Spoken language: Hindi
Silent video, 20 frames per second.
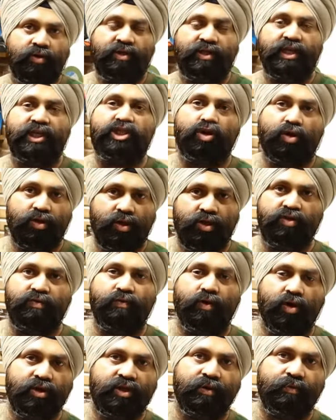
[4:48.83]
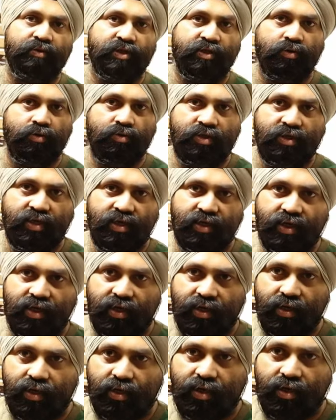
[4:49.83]
होती है चौदह सौ वाट की मशीन होती है
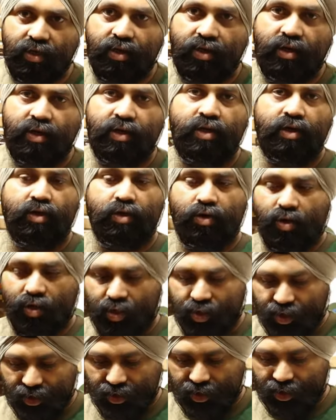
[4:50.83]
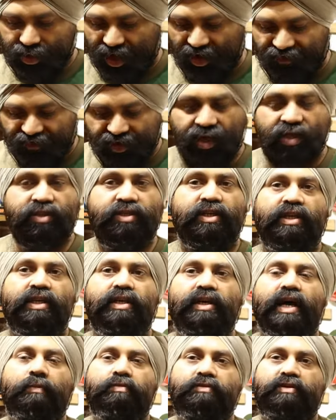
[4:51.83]
ठीक है जी और काफ़ी अच्छी
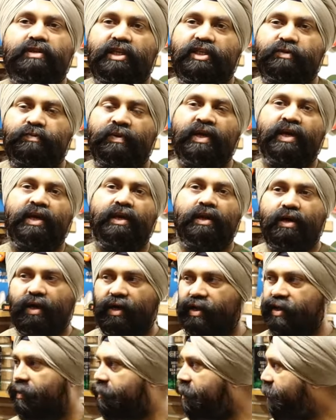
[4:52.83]
आप इसमें लकड़ी का